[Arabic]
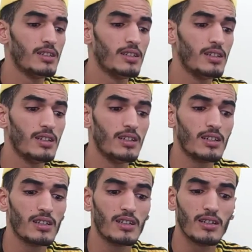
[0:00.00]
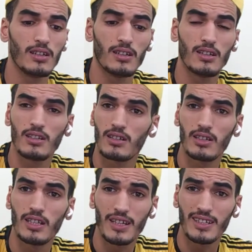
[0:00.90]
آه،
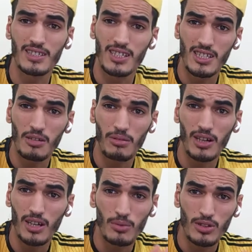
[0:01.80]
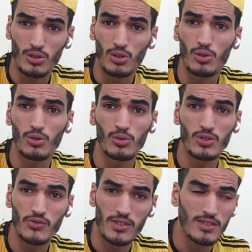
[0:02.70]
اذا كنتي جاي باغي غير باش تدور
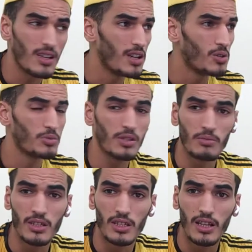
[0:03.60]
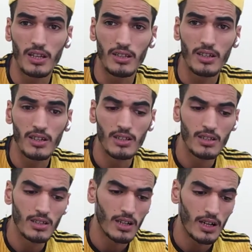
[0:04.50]
وتفسح وتمشي من هنا لهنا
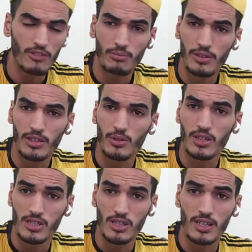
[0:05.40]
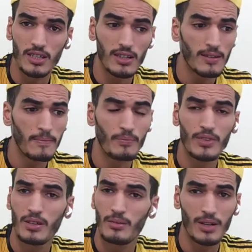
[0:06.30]
عارف بانه هادشي هذا
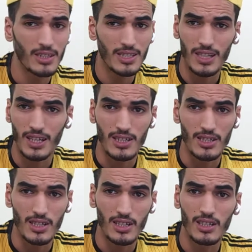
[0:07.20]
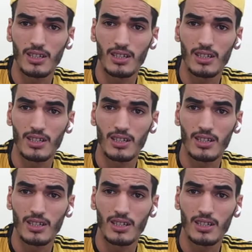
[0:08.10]
ما غاديش يخرجك